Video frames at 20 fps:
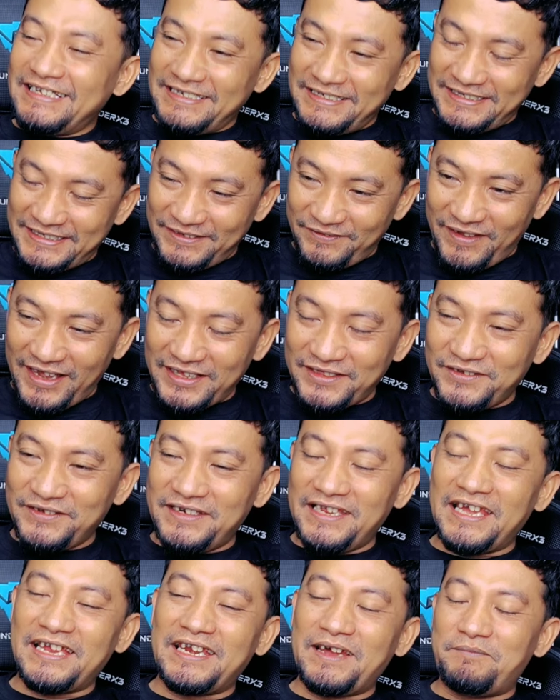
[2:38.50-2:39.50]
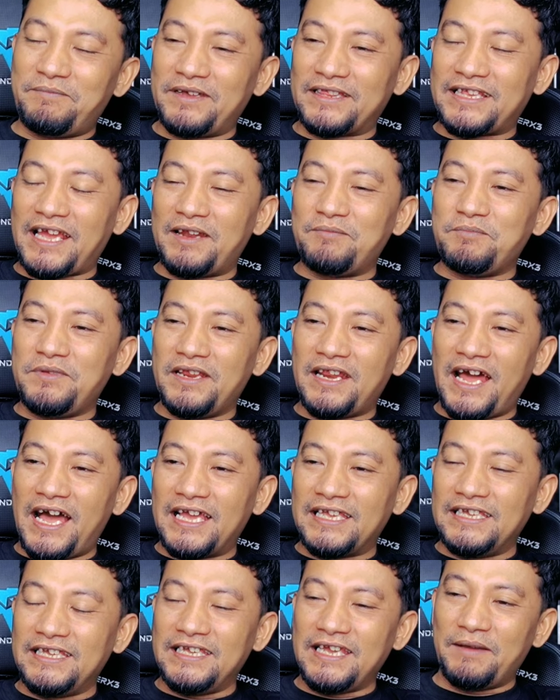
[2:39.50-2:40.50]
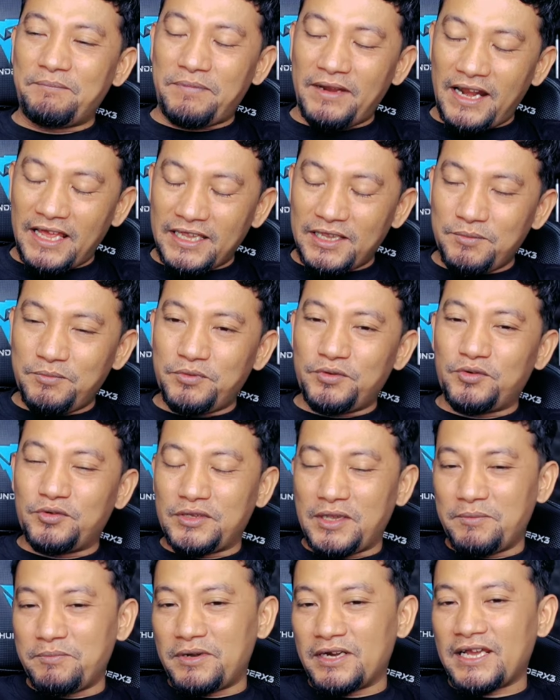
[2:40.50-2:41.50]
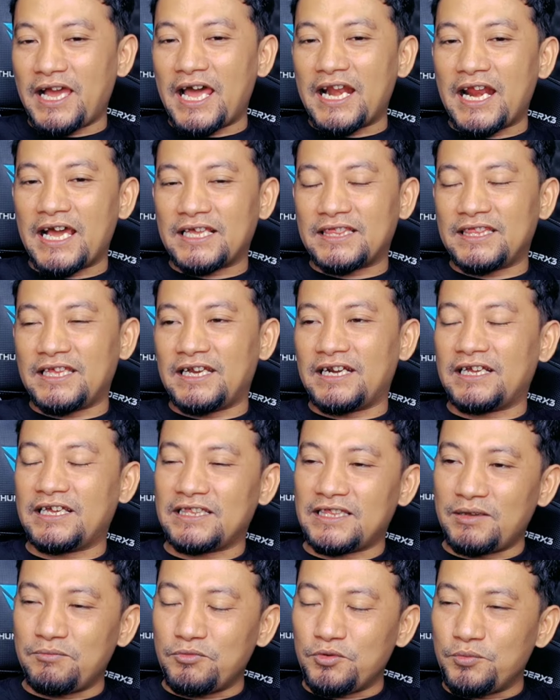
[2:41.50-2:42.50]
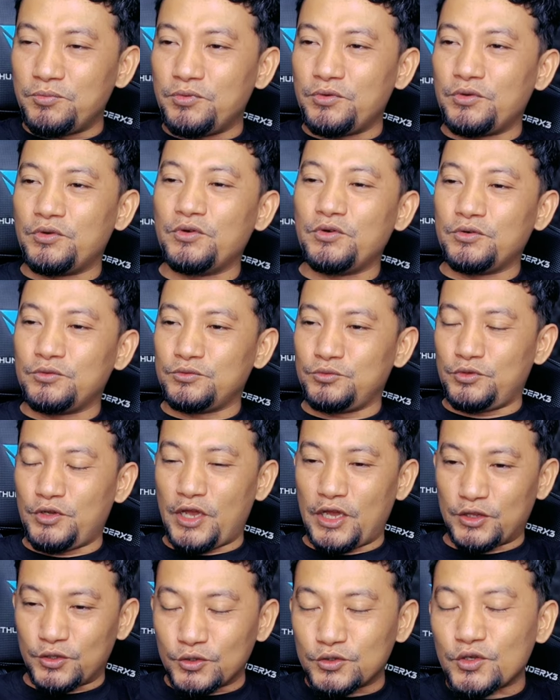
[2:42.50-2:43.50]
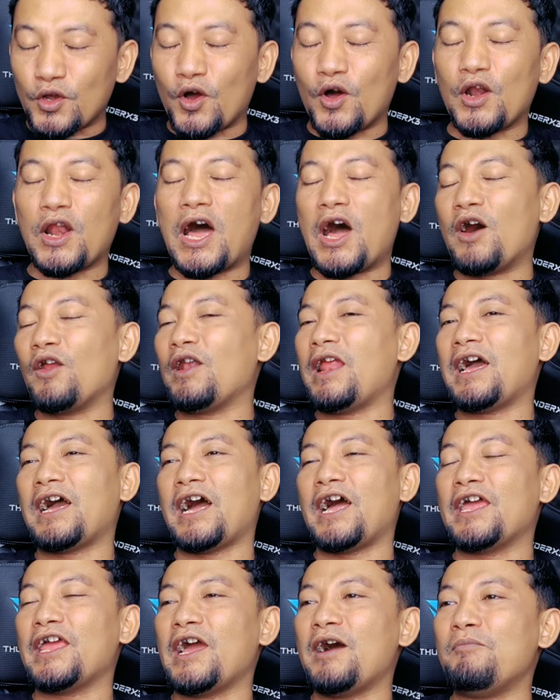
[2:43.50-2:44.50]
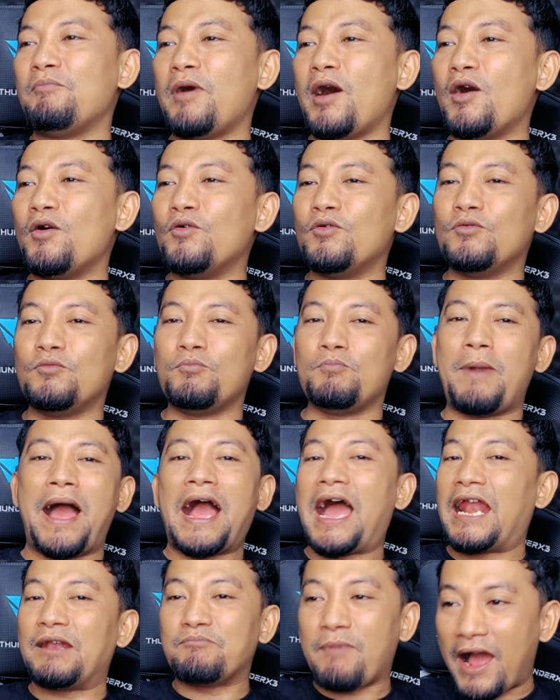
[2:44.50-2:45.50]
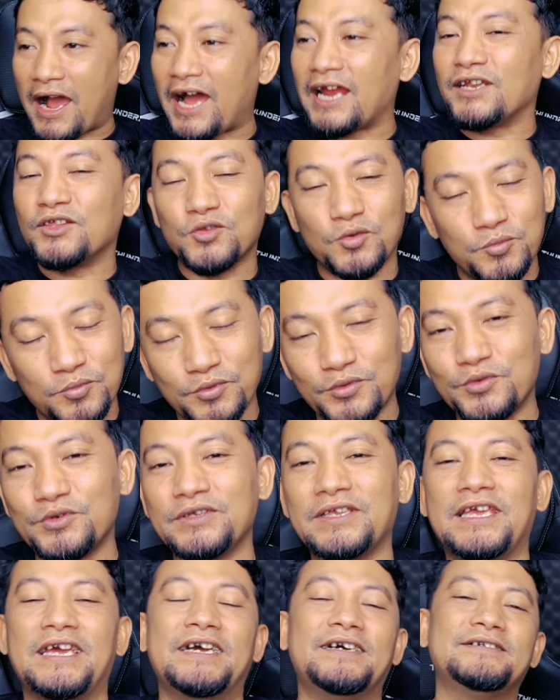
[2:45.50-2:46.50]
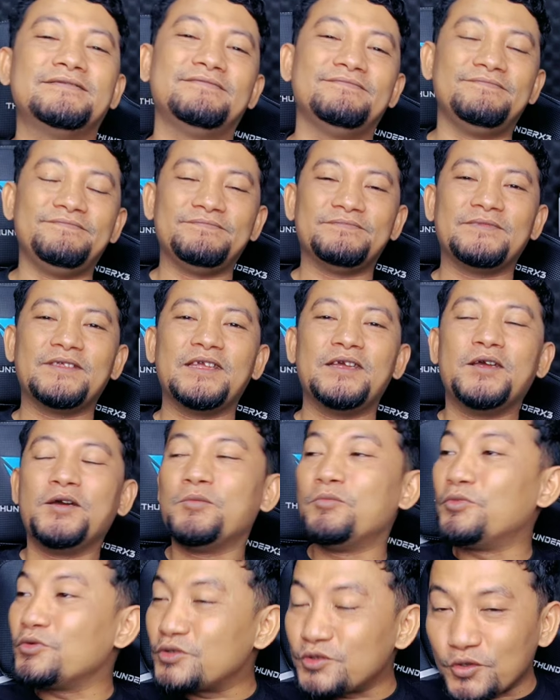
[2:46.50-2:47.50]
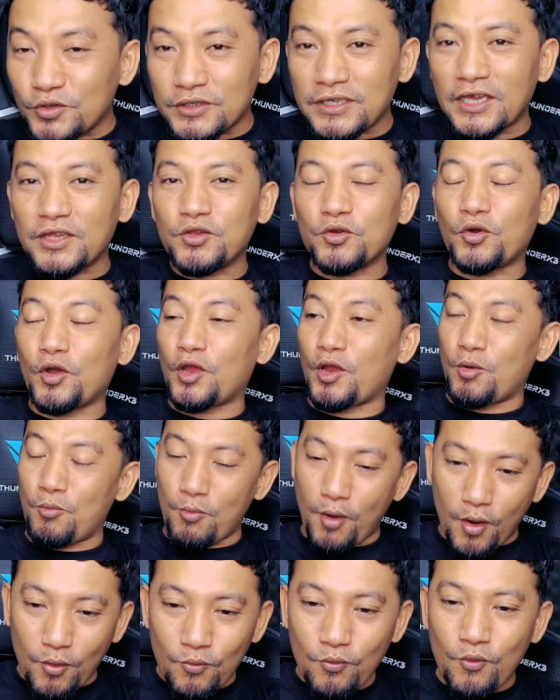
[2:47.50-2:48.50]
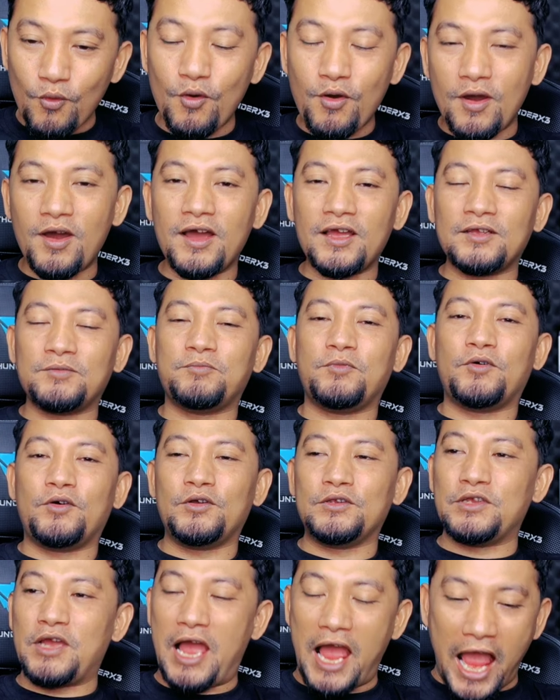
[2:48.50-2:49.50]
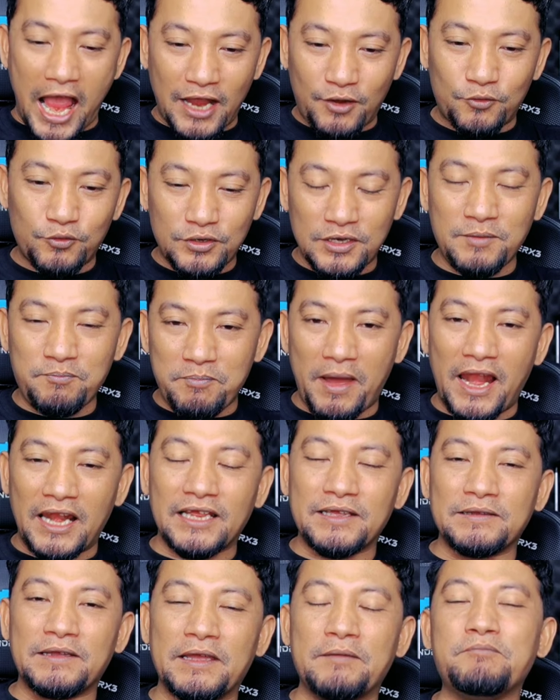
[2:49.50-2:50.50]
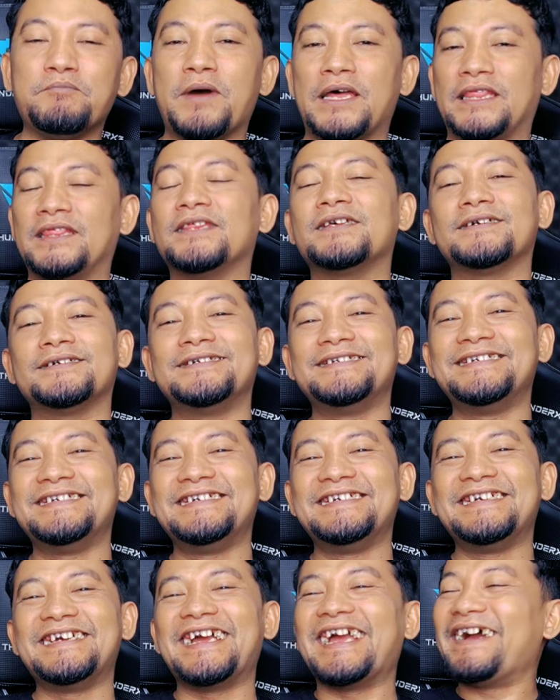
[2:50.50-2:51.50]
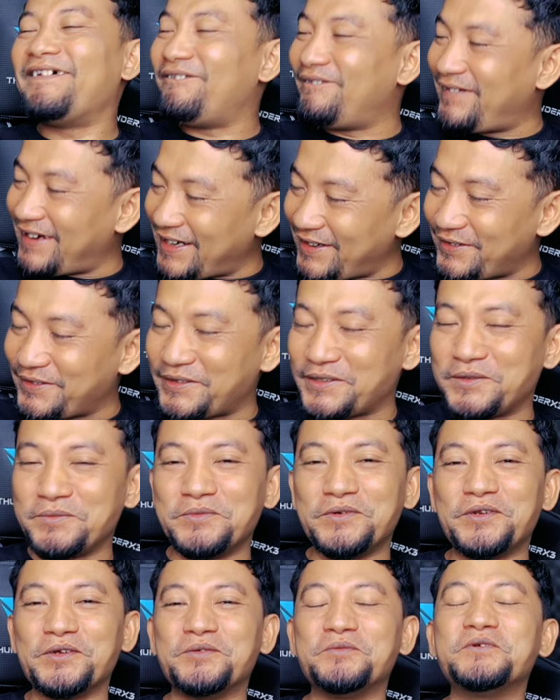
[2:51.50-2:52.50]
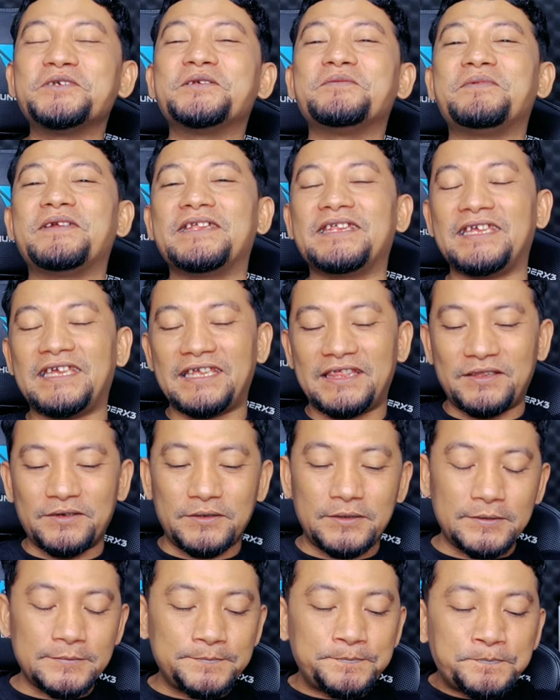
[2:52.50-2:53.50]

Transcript: Sewaktu dia dapatkan birahi, apalagi burungnya berkarakter, ketemu burung dia tuh seolah-olah kayak mau makan-makan tuh burungnya. Musuhnya itu kayak mau, wah pokoknya aku nih paling hebat Menurut burungmu seperti itu.